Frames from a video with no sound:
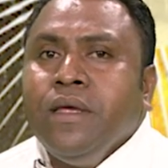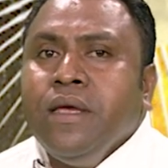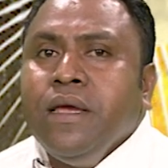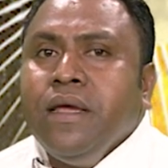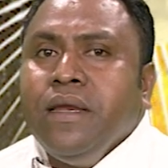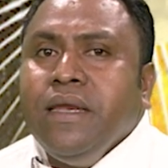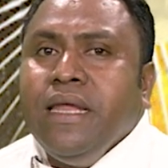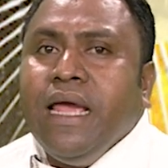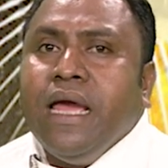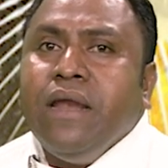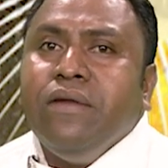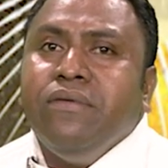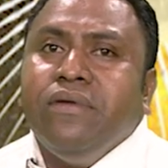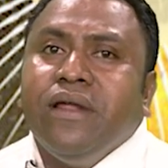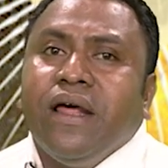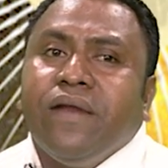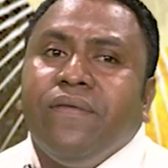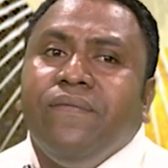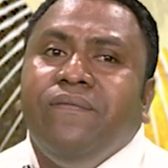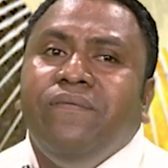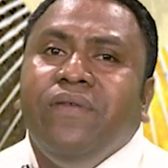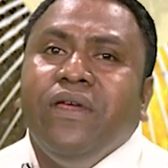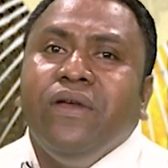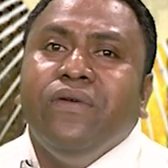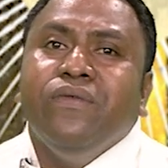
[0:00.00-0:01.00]
udar
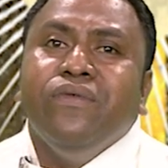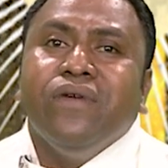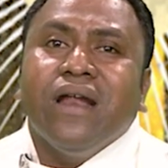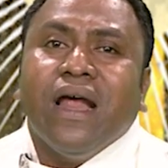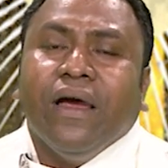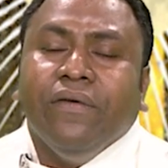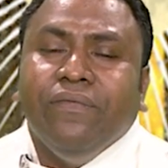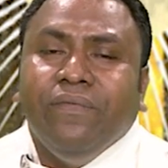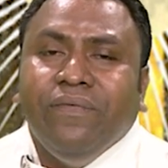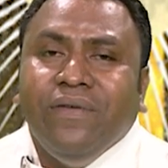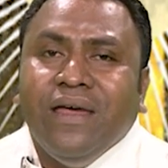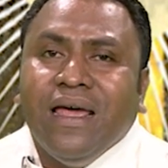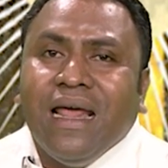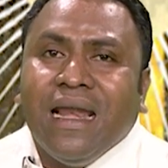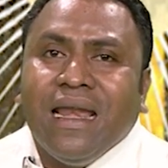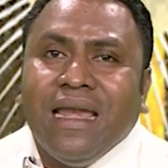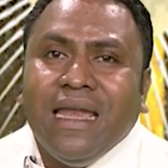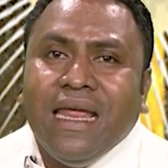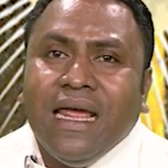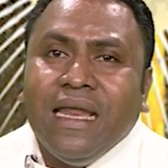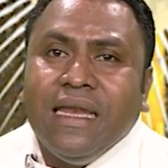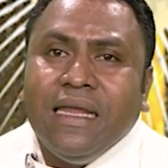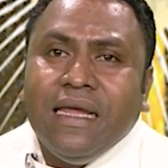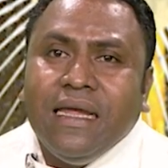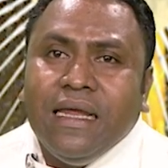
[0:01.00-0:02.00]
figura
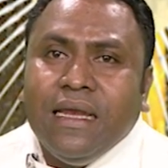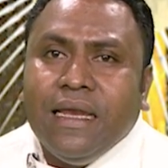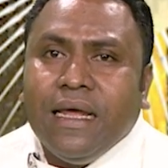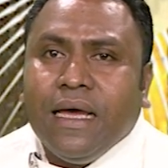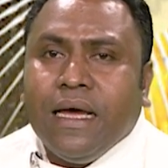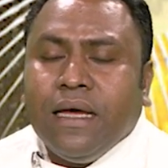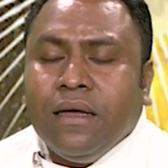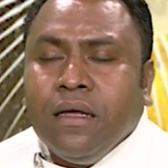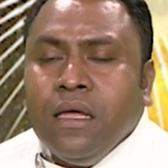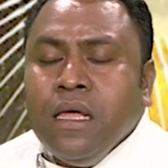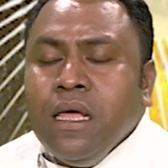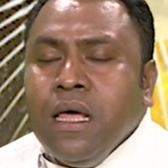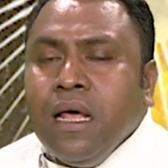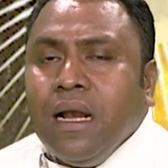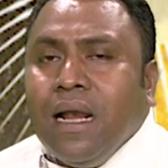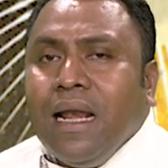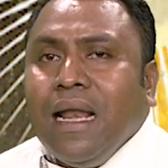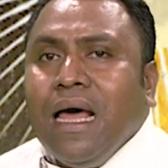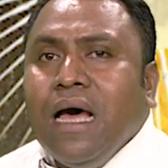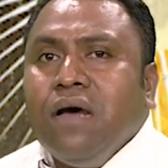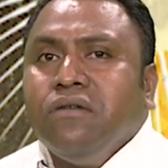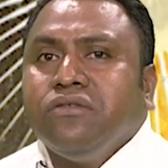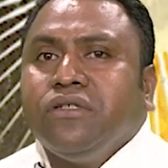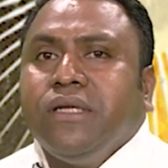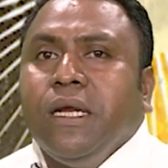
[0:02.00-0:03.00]
nien ida.
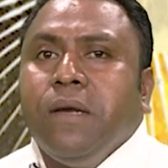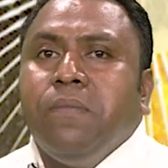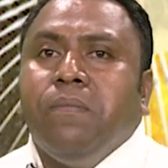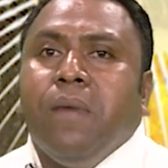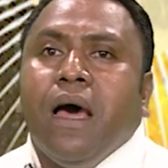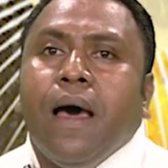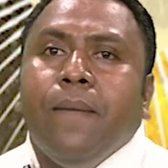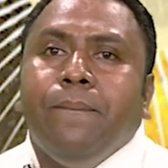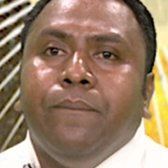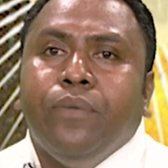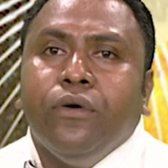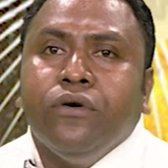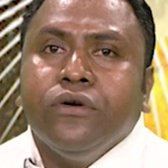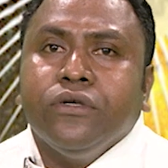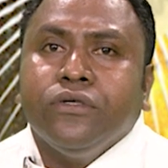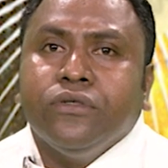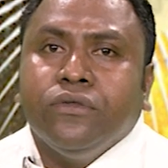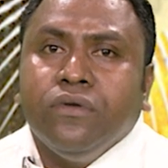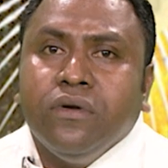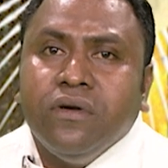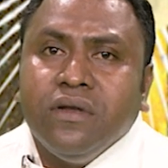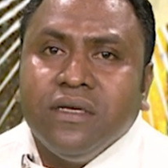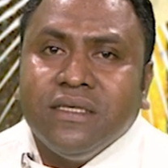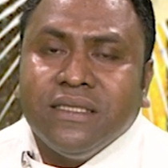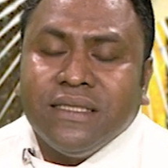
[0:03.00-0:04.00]
laus dit ba
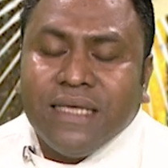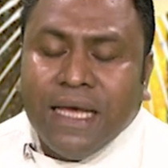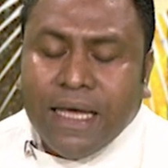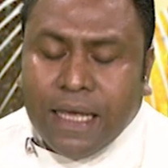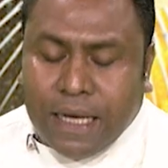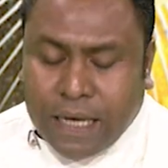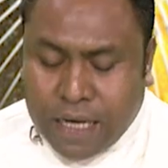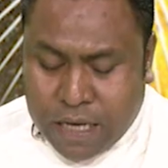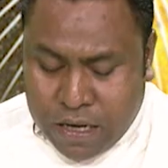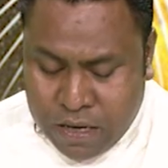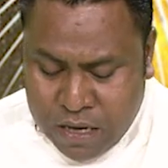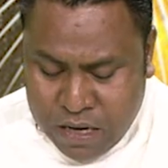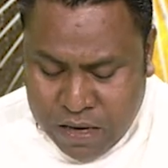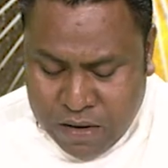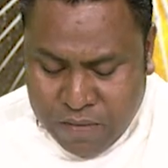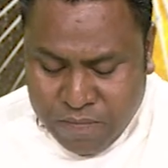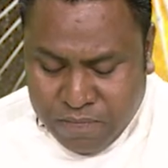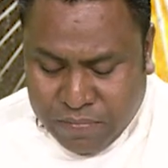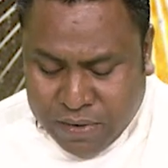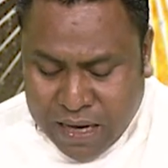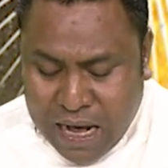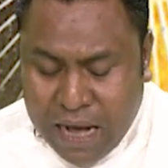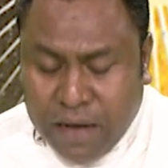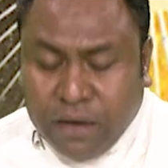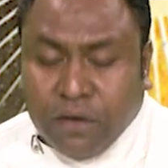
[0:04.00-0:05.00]
apostolo sera.
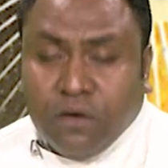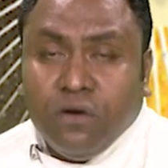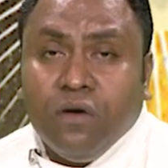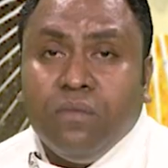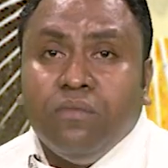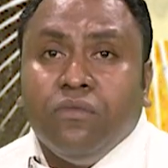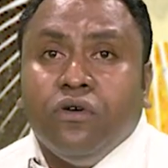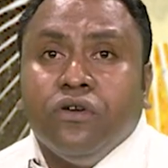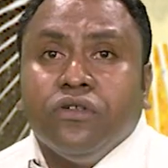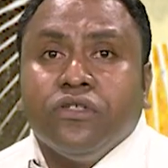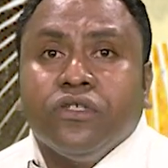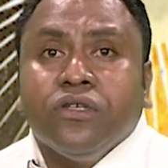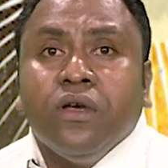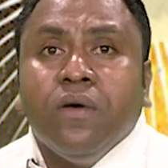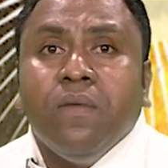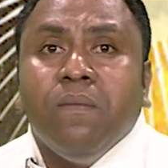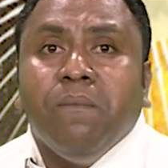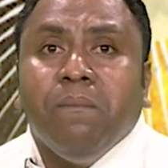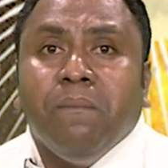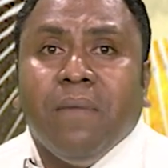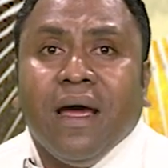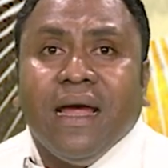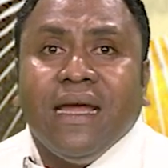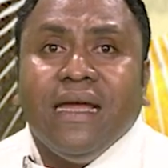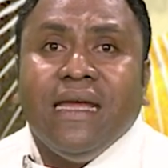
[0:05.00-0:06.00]
Tanto mos
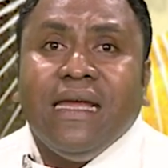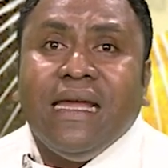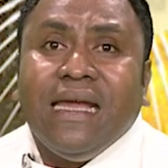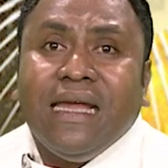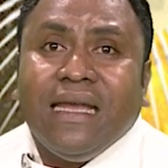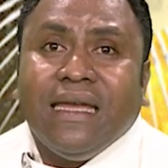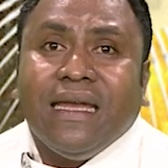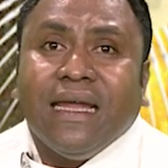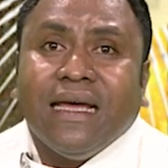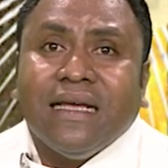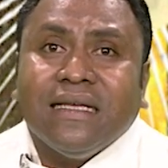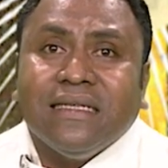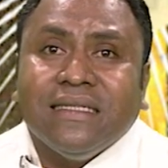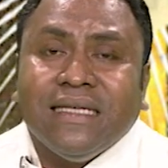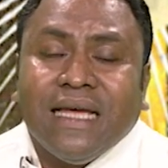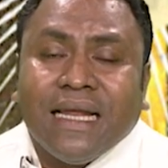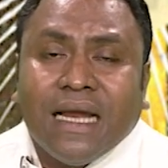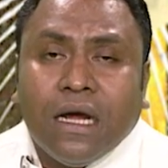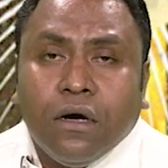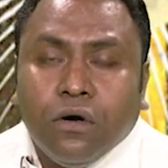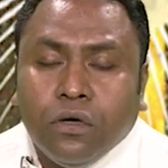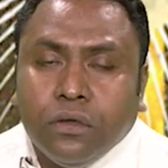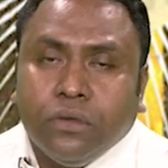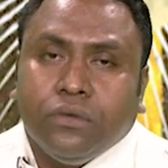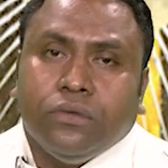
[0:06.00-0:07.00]
mai ita sera
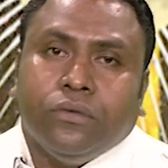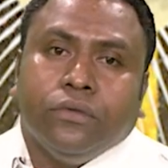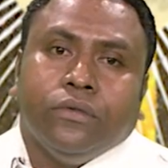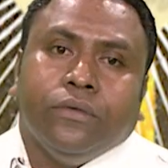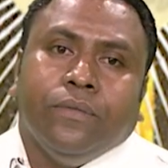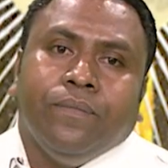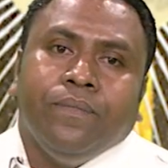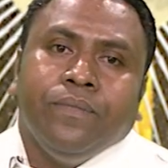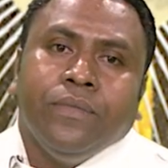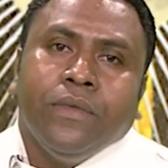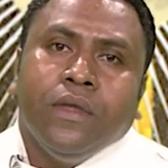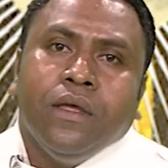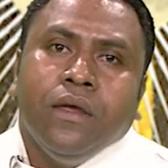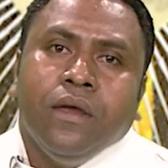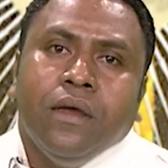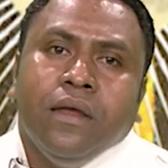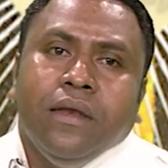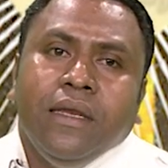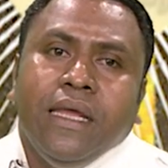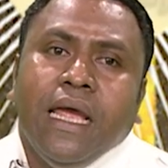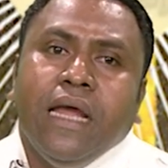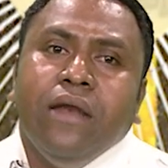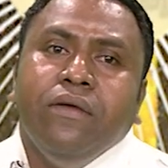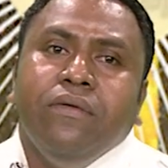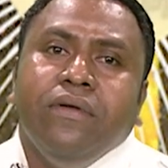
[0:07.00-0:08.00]
hoto.
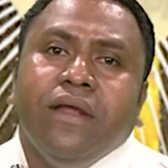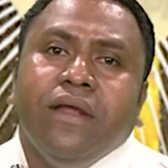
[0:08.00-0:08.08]
Nenhuma